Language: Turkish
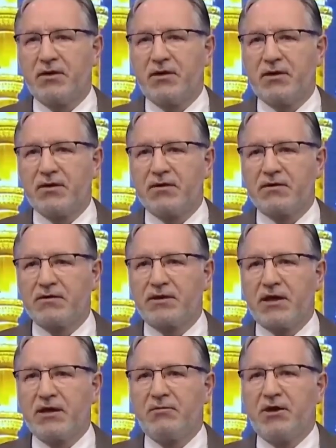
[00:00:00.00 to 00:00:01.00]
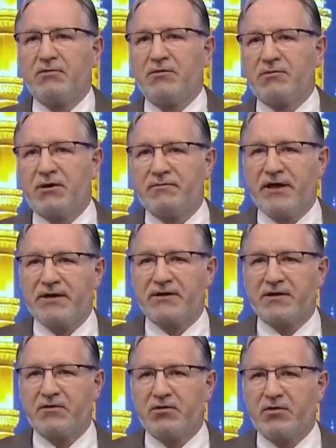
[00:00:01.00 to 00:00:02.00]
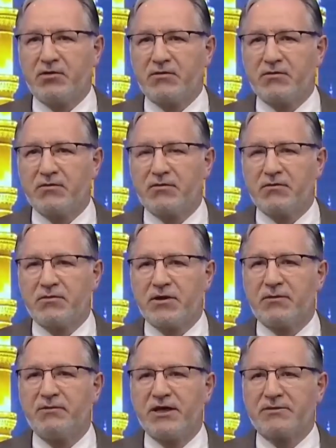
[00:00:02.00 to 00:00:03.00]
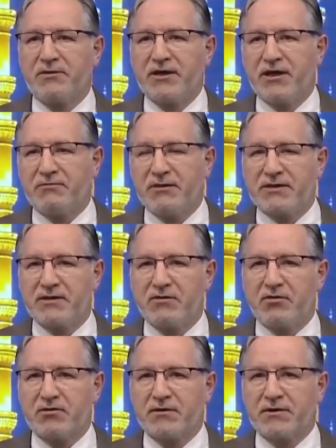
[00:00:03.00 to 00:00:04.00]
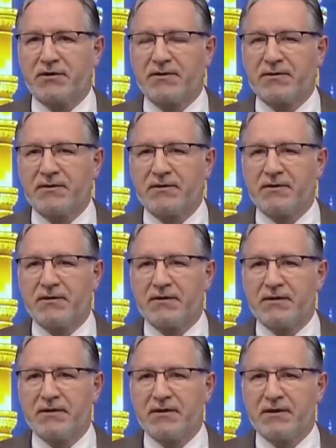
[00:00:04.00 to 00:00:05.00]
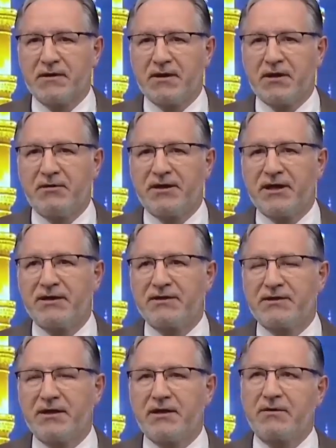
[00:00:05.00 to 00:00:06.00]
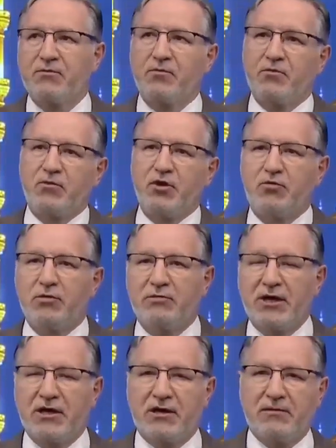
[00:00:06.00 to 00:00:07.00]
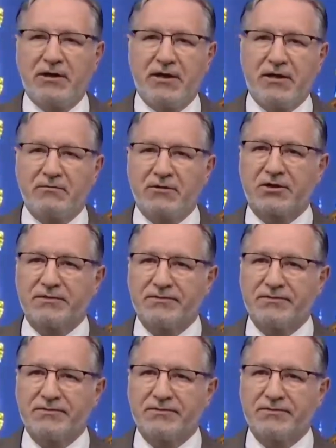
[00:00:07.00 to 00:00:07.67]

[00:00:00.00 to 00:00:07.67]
anladım. Sen de benim babam değilsin diyor. Ben beş para etmesin diyor sana. Ama kendisi de büyük bir makama gelmiş.